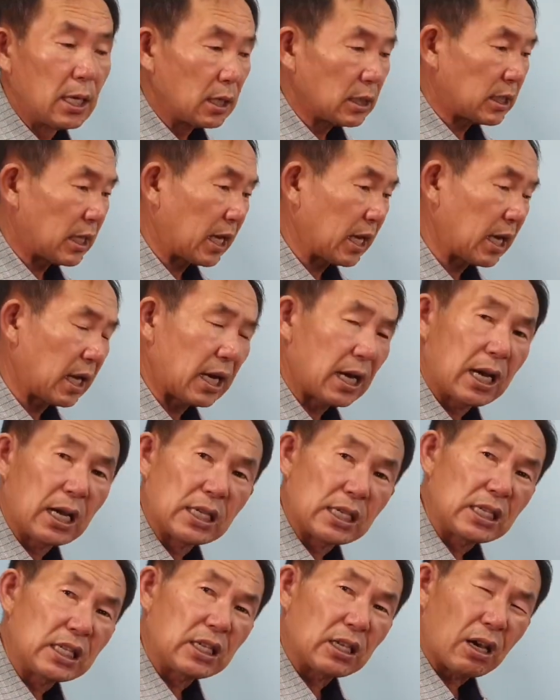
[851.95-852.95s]
제가
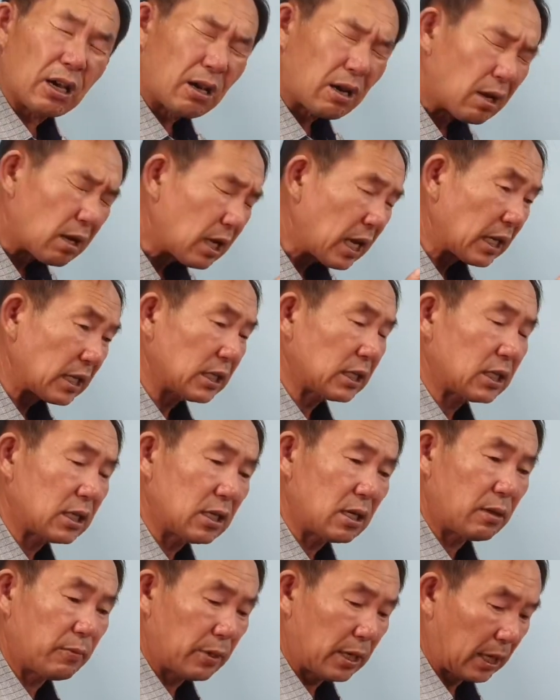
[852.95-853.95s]
이 여러 가지
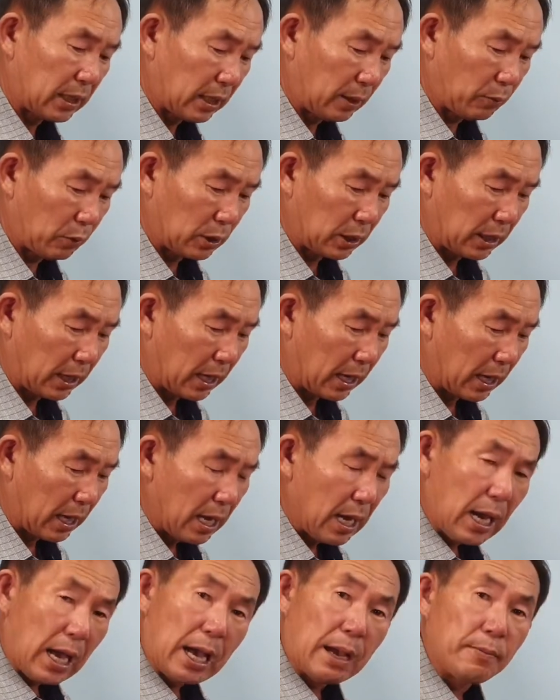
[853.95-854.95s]
실험을 하다 보니까
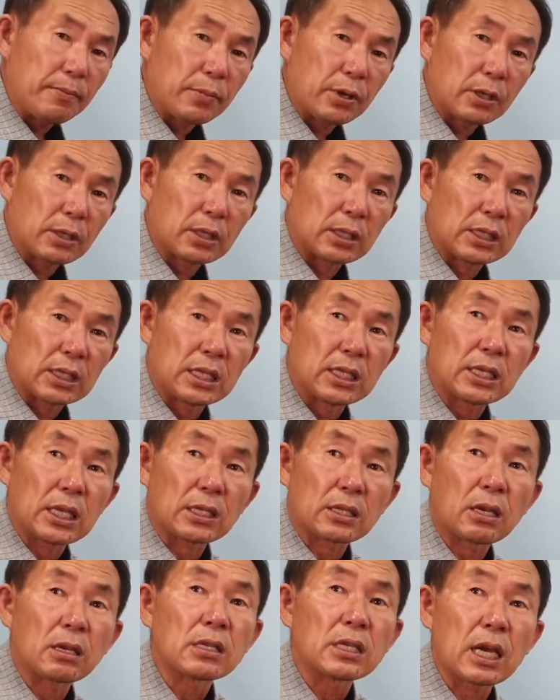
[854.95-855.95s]
한 번은 진짜
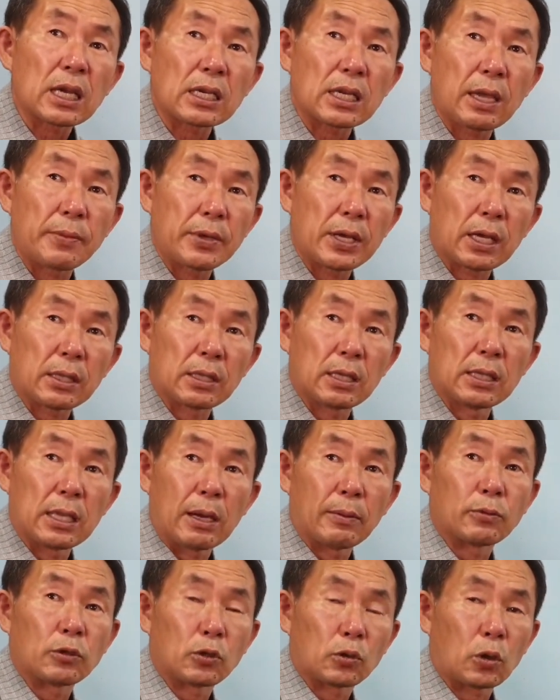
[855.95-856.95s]
성냥개비 같은
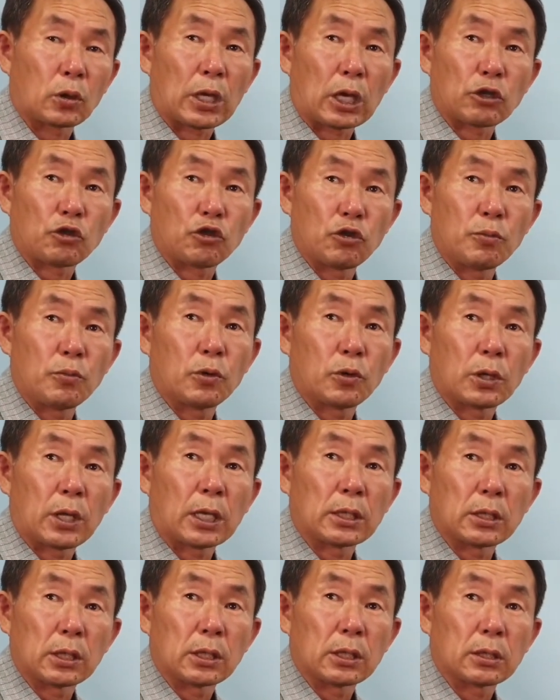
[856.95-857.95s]
나무들도 다 취목을
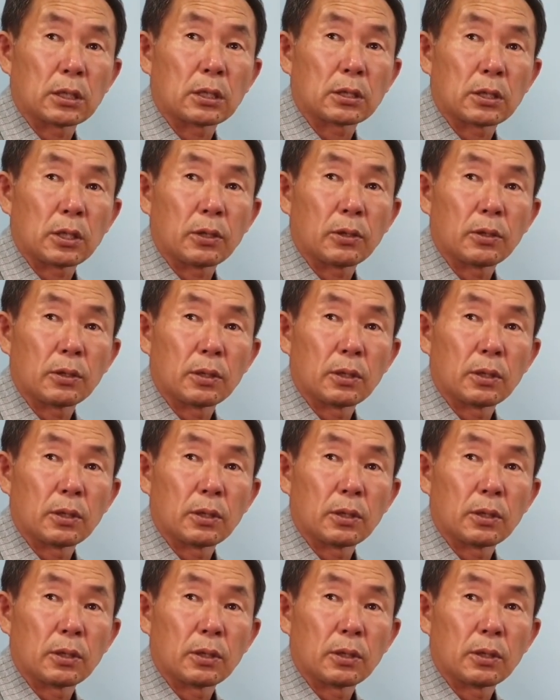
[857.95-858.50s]
한 적이 있었어요.